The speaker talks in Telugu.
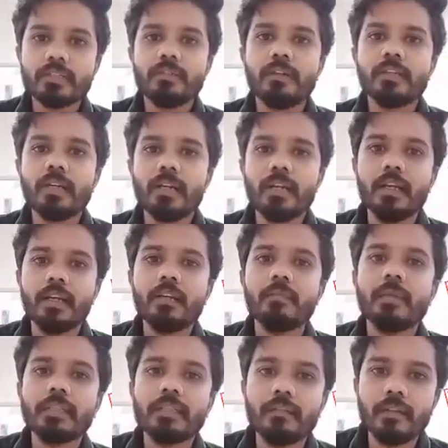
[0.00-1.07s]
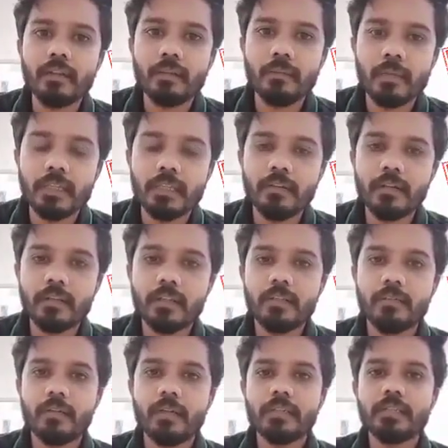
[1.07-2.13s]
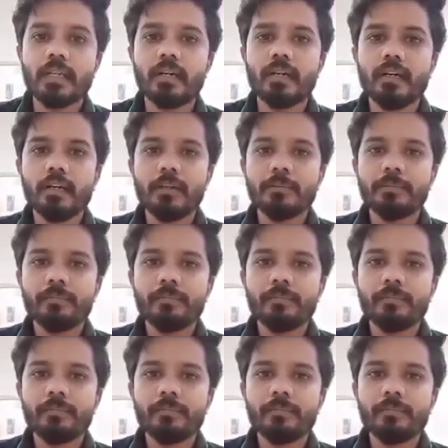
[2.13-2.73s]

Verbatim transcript: శ్వేతారెడ్డి గారు మధ్యవర్తిత్వం వహించారంట